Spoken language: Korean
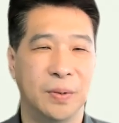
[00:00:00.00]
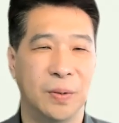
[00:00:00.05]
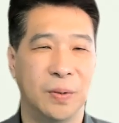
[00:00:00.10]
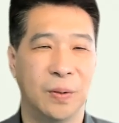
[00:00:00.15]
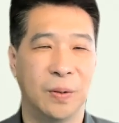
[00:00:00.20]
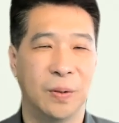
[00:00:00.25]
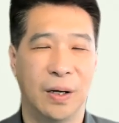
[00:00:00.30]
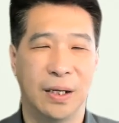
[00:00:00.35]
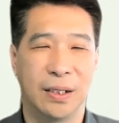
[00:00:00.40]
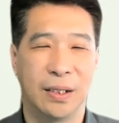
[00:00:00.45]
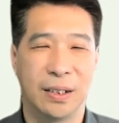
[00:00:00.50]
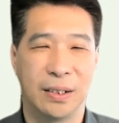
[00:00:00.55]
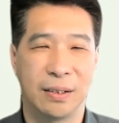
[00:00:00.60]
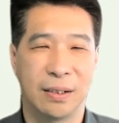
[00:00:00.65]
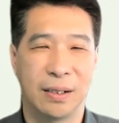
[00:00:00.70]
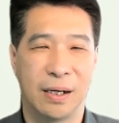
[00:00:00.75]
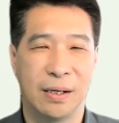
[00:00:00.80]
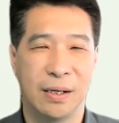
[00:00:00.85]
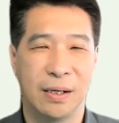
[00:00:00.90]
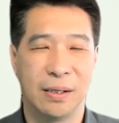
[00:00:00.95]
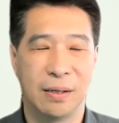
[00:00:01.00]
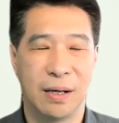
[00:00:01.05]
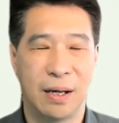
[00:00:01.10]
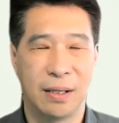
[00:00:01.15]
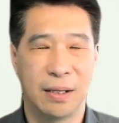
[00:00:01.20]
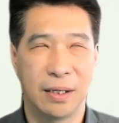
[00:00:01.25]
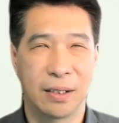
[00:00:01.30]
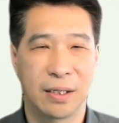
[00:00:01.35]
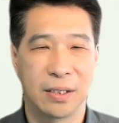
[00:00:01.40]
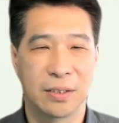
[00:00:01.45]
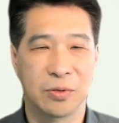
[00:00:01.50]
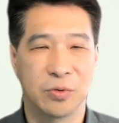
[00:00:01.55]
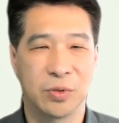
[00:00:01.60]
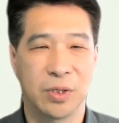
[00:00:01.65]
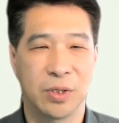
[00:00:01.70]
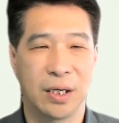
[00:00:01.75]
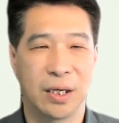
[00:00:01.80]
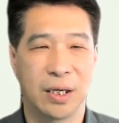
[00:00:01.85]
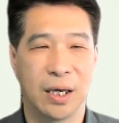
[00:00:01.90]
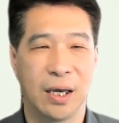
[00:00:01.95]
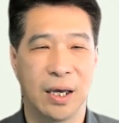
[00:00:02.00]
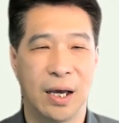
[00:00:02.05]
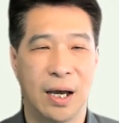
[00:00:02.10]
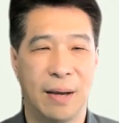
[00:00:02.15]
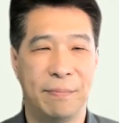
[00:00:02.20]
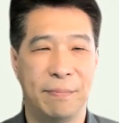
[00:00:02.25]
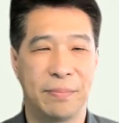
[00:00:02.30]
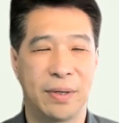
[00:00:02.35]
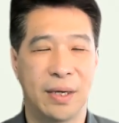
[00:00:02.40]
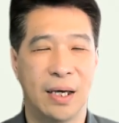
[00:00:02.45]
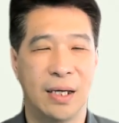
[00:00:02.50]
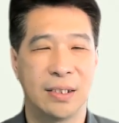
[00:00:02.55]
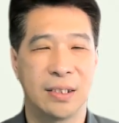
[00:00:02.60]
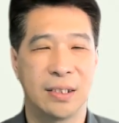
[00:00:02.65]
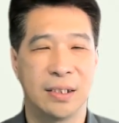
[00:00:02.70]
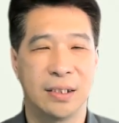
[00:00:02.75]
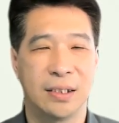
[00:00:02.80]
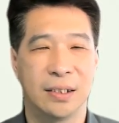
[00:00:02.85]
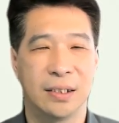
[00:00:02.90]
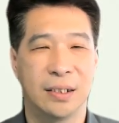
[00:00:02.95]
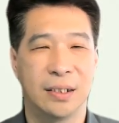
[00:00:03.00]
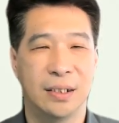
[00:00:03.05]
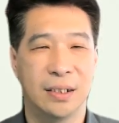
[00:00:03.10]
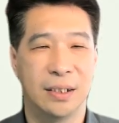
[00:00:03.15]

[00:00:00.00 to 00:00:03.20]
또 하나님과 하나님께서 우리에게 함께 하시는